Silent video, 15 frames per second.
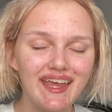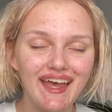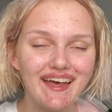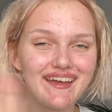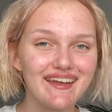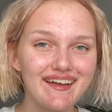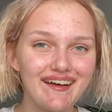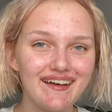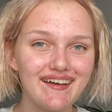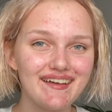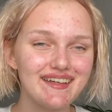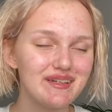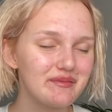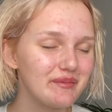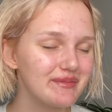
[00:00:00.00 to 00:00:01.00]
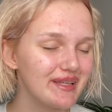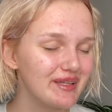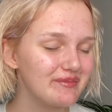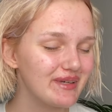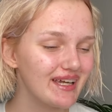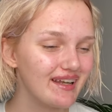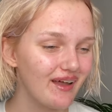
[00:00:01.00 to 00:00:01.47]
Hejka, hej, ja mam na
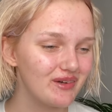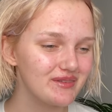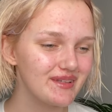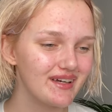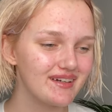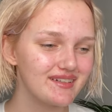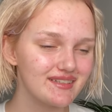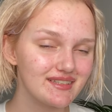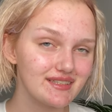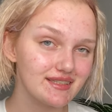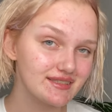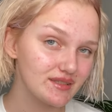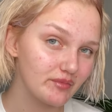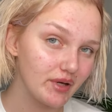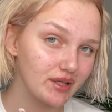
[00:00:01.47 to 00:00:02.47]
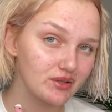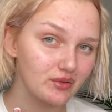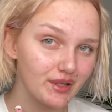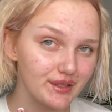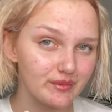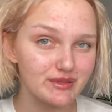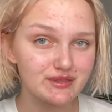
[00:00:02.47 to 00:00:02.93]
imię Klaudia. E, jestem
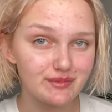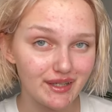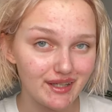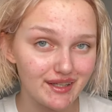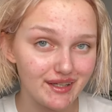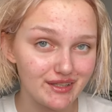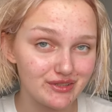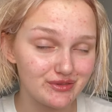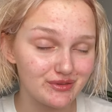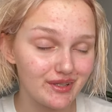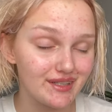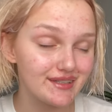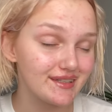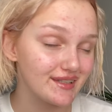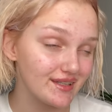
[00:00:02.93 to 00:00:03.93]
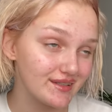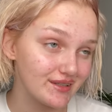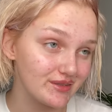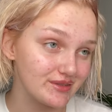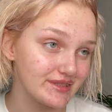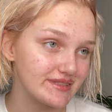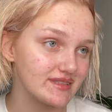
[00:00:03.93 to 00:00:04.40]
aktualnie bez makijażu, ale nie
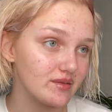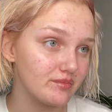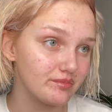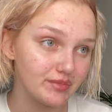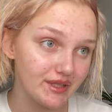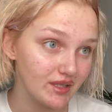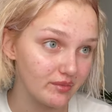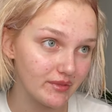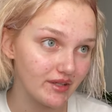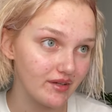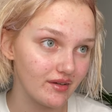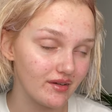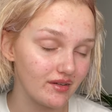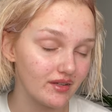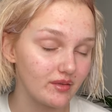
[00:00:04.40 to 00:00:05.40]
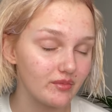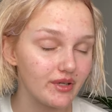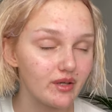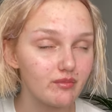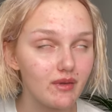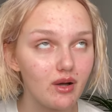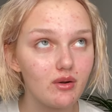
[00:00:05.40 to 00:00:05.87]
dlatego, że jestem pick me girl i
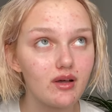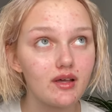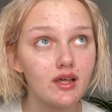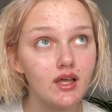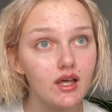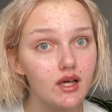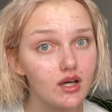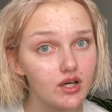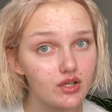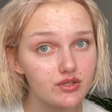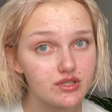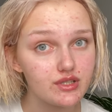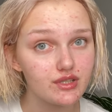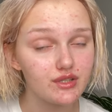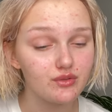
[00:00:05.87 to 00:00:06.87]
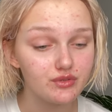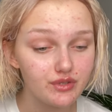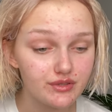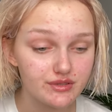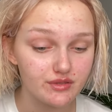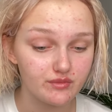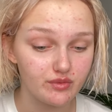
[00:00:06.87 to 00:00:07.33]
moje małe rączki nie
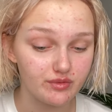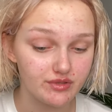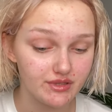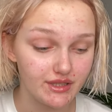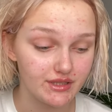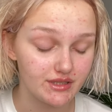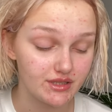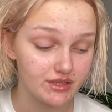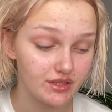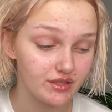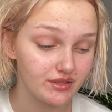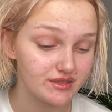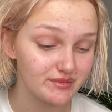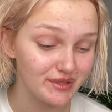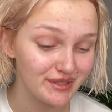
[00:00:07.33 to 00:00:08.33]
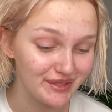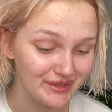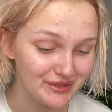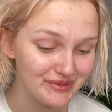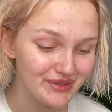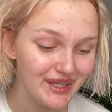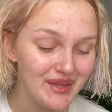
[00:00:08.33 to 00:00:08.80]
uniosą po prostu tak ciężkich
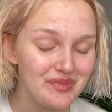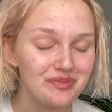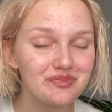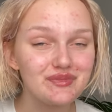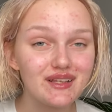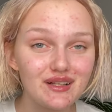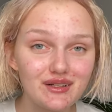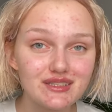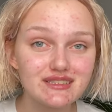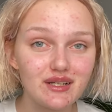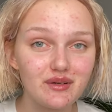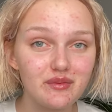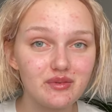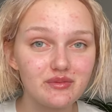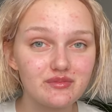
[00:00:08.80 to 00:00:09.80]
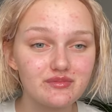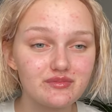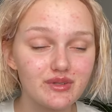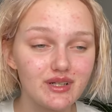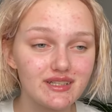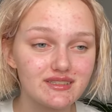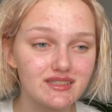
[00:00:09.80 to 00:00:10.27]
kosmetyków, tylko chciałabym
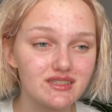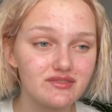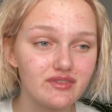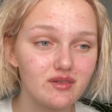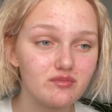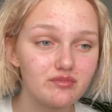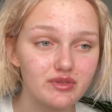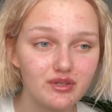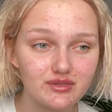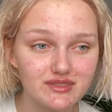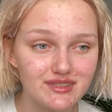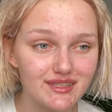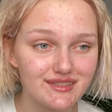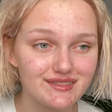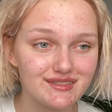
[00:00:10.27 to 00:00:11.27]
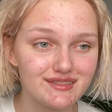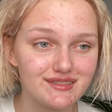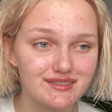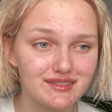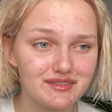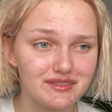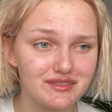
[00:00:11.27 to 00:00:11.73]
pokazać Wam proces y,